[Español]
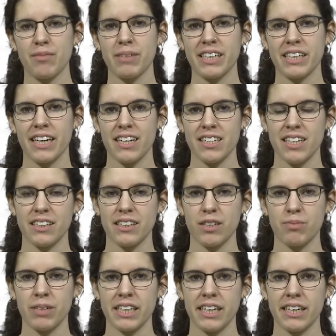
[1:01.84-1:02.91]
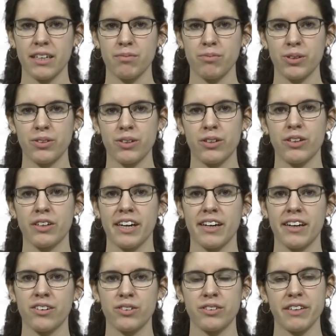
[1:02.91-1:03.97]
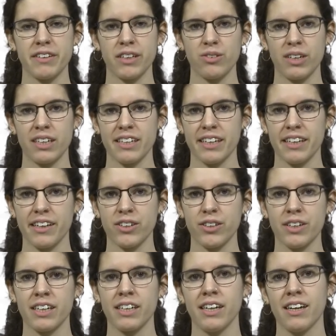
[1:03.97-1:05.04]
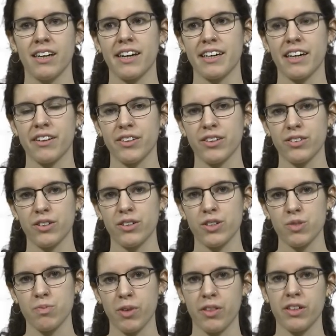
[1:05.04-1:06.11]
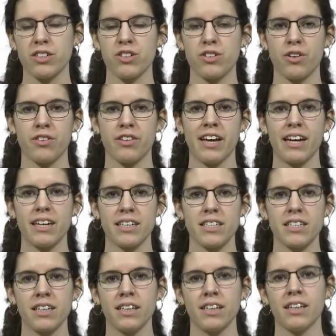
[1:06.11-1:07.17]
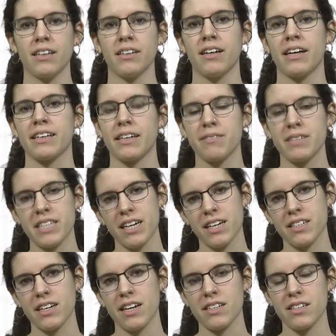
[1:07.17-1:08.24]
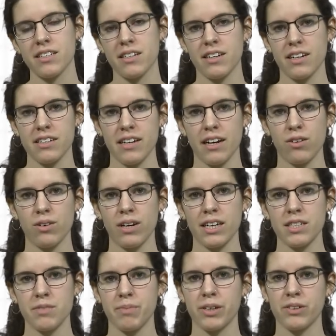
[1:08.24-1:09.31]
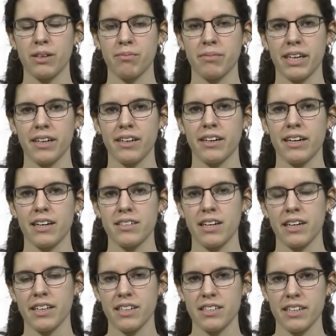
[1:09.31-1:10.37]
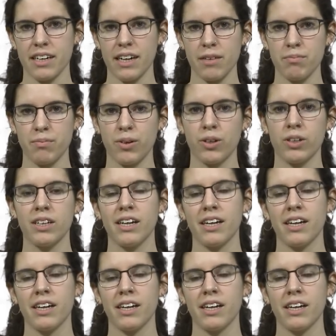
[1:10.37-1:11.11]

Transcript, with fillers: aprenderás a interpretar el mundo, lo que acontece a tu alrededor, la relación con los procesos sociales. A través de las clases en las aulas, pero también en las salidas de campo,